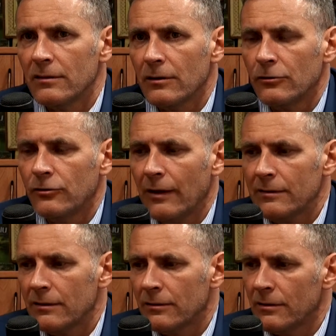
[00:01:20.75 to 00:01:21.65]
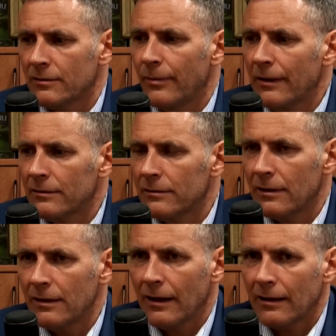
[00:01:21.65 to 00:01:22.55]
oświata to jest bardzo
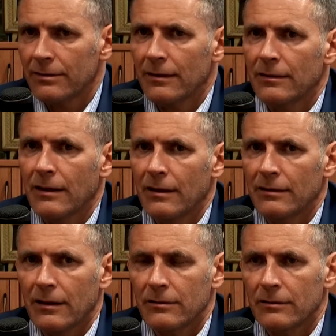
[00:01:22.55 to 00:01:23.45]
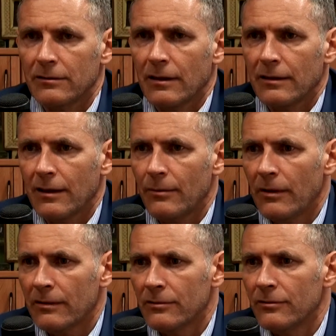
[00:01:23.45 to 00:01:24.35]
delikatna tkanka, to jest tkanka
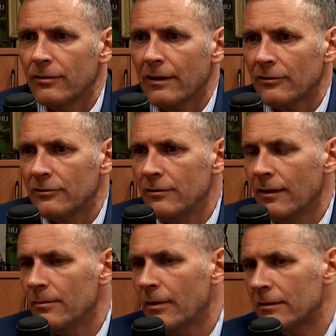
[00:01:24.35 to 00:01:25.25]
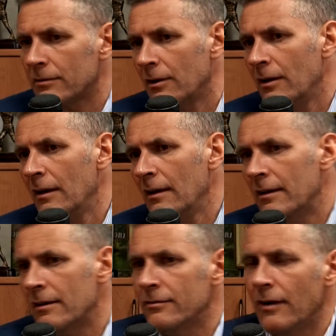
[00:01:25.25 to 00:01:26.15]
bardzo wrażliwa i bardzo
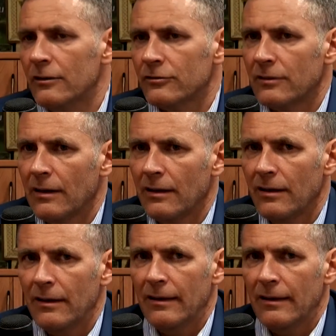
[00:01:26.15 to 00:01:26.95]
ważna